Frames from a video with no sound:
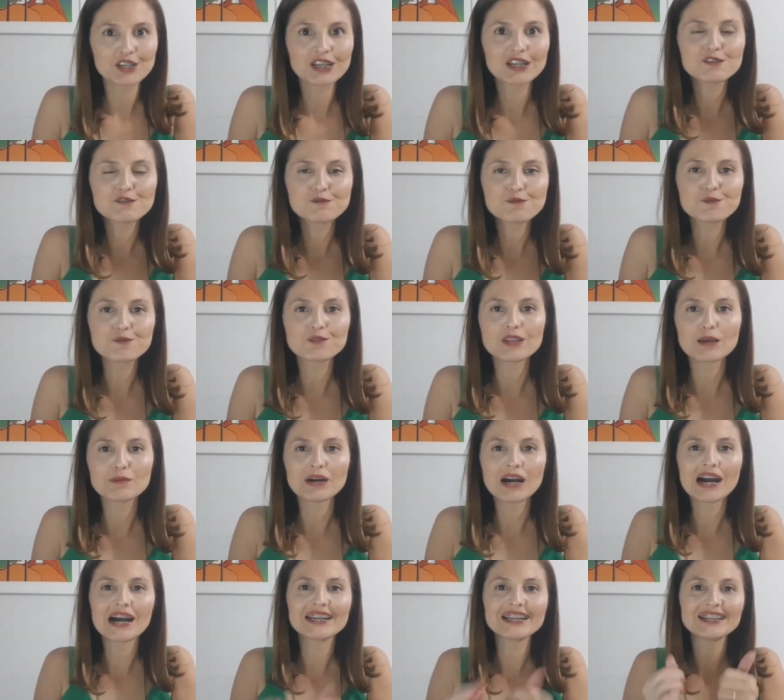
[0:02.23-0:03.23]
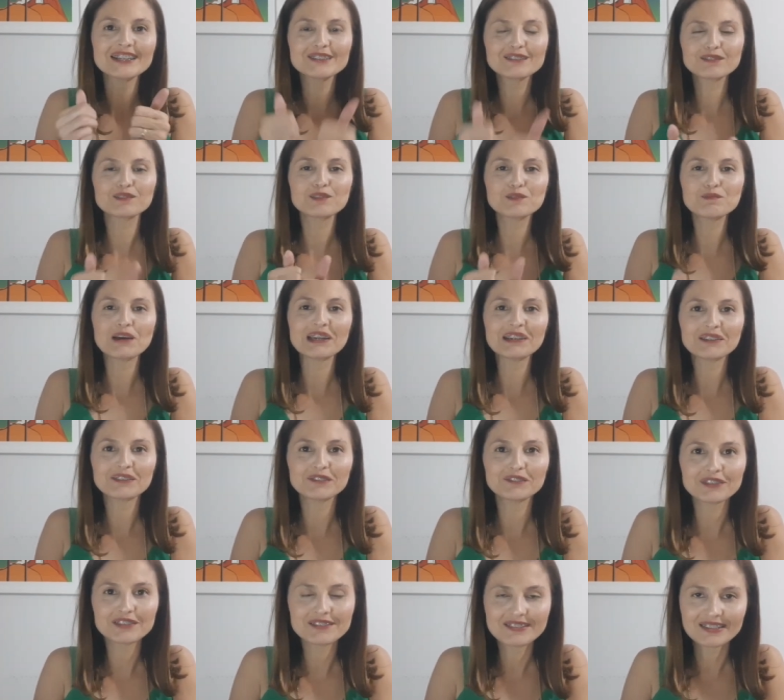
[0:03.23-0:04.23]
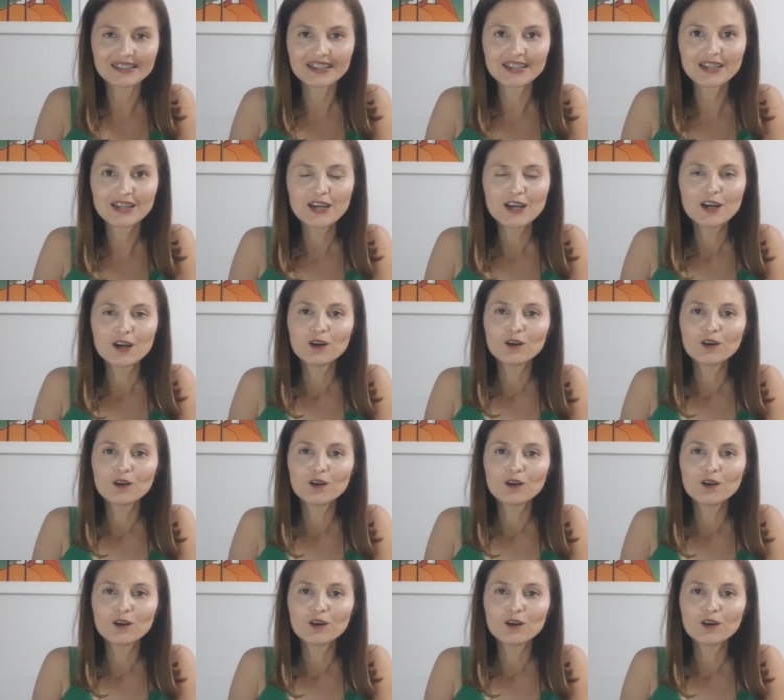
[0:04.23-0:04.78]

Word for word: dicas do Tudemara. Tudo bem com você?